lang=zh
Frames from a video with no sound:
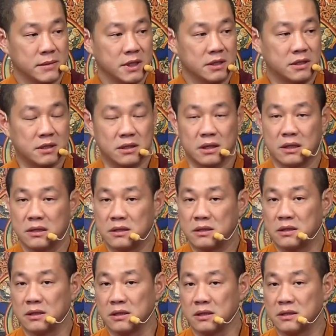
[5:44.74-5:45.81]
升
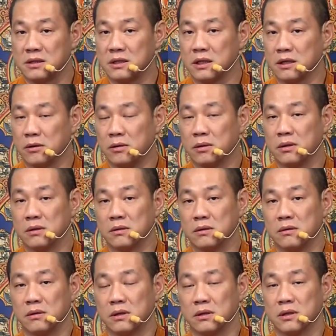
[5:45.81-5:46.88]
起解脱轮
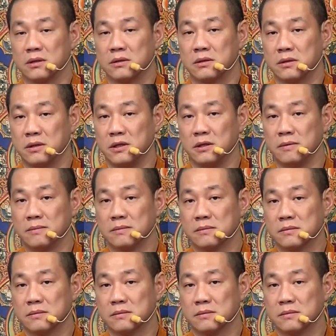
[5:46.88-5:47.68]
回的次第。